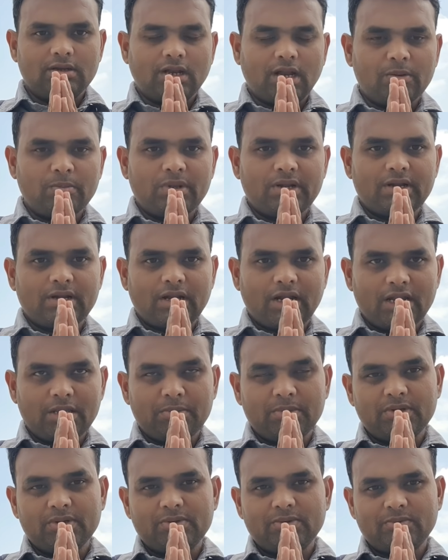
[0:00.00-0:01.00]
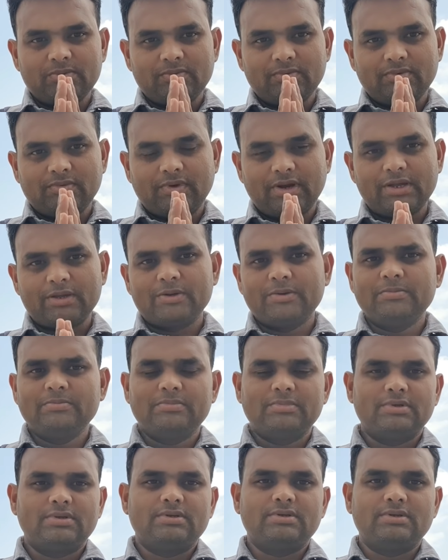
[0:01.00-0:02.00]
நண்பர்கள் அனைவருக்கும் வணக்கம்
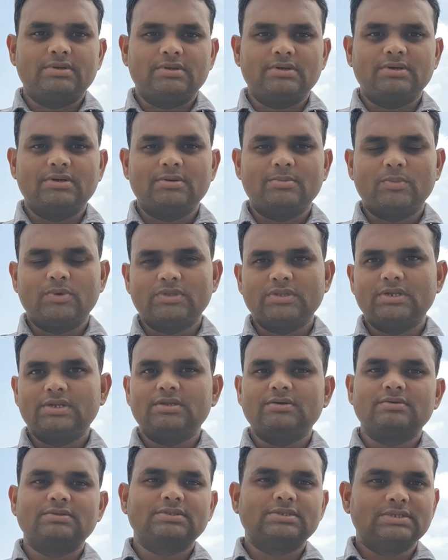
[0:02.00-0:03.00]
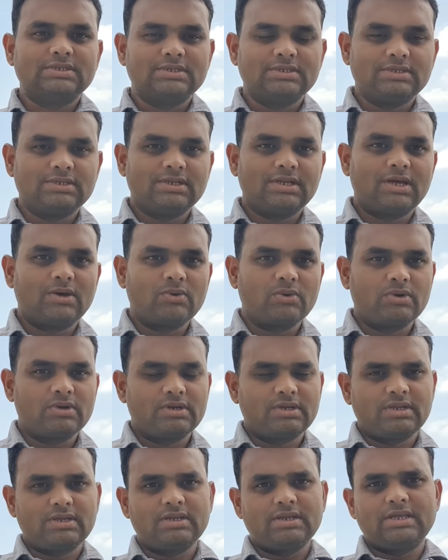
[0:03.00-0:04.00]
முதல்ல வந்து நான்
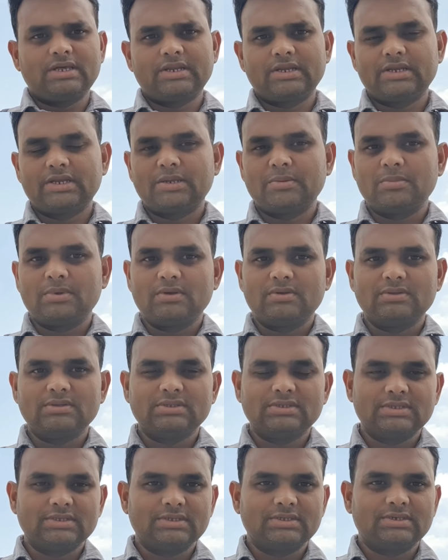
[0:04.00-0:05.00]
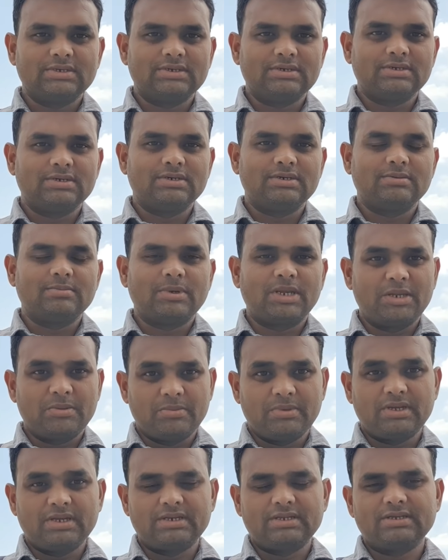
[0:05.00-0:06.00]
உங்கள்கிட்ட எல்லாருக்கிட்டையுமே வந்து
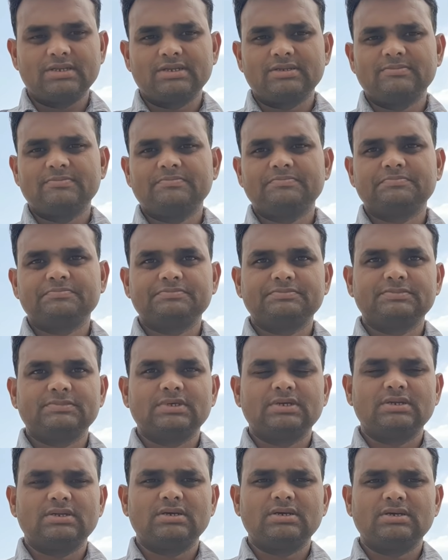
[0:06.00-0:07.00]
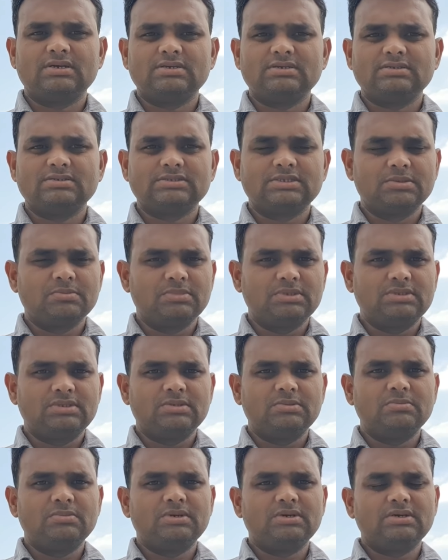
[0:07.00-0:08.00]
மன்னிப்பு கேட்டுக்கிறேன் நான் திரும்ப
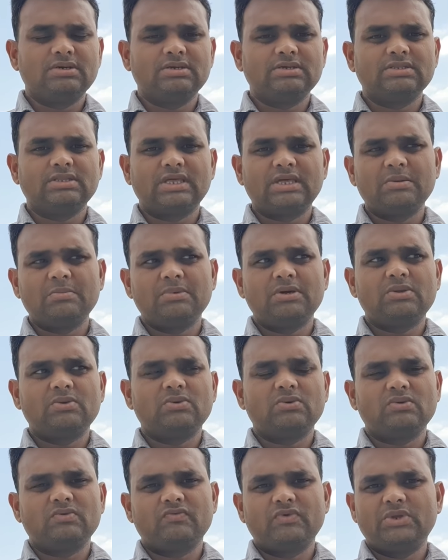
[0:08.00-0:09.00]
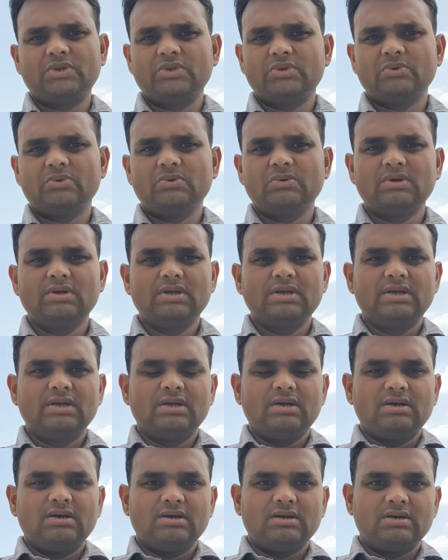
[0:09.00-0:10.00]
திரும்ப இதே மாதிரி ஒரு வீடியோ
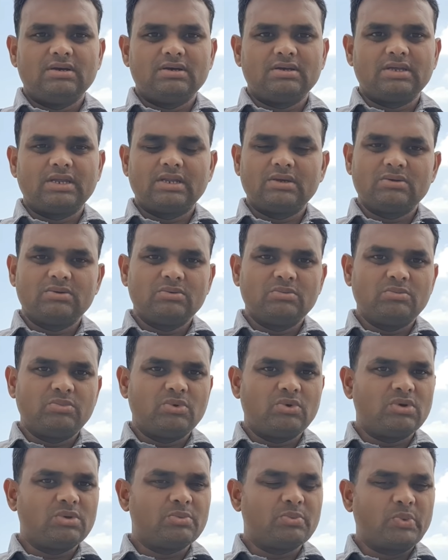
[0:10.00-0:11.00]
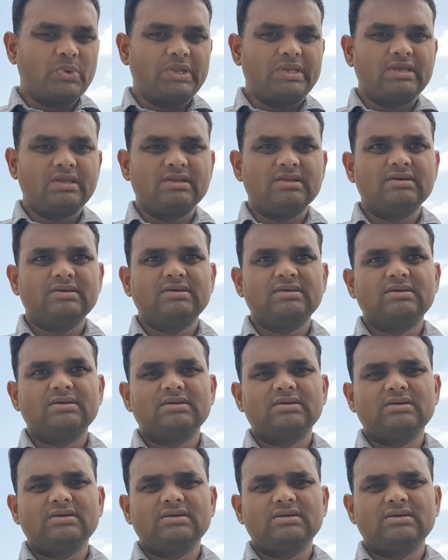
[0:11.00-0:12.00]
எனக்கும் போட பிடிக்கல
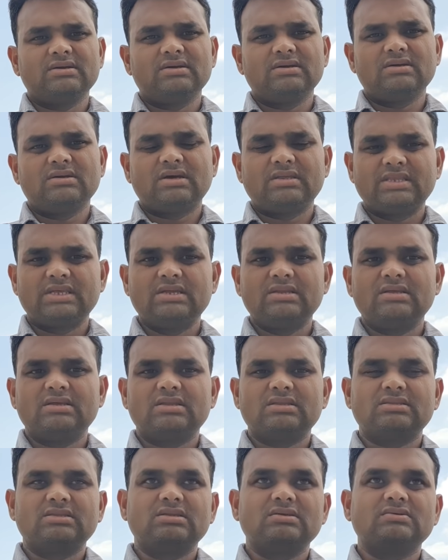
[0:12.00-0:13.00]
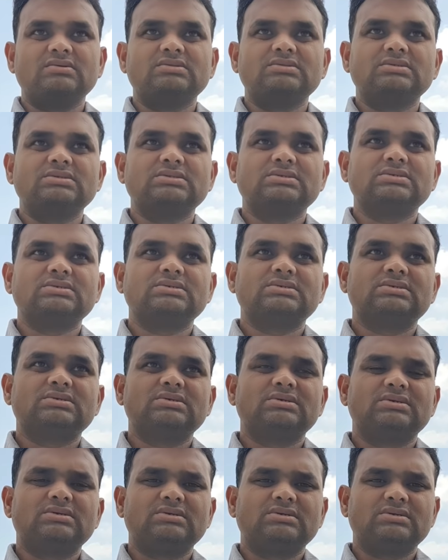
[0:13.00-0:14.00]
அதே நேரத்தில் வந்து
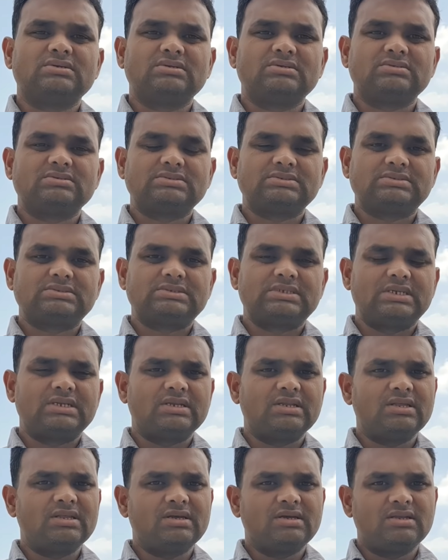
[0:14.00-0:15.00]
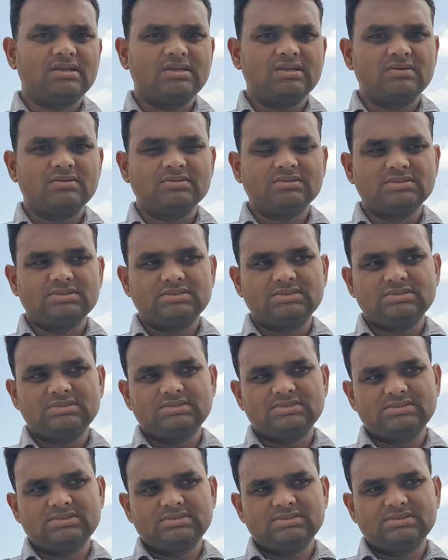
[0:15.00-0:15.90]
சில நேரங்களில் வந்து